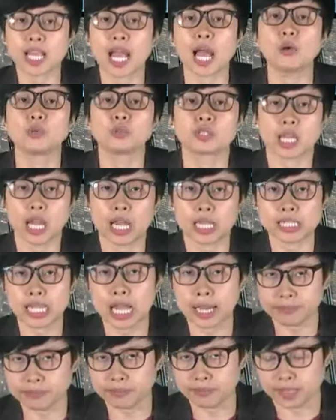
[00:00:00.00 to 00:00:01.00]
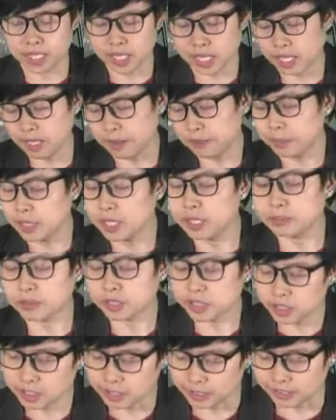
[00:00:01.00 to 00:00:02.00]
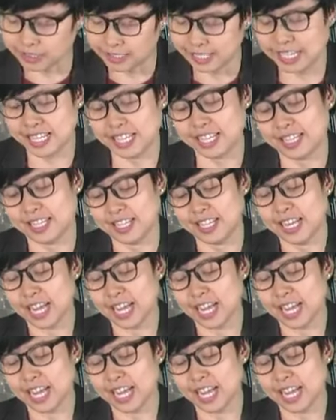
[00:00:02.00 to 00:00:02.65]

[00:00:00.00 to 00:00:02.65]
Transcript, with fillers: กาวอุตสาหกรรมนะคะเพิ่มขึ้นนี่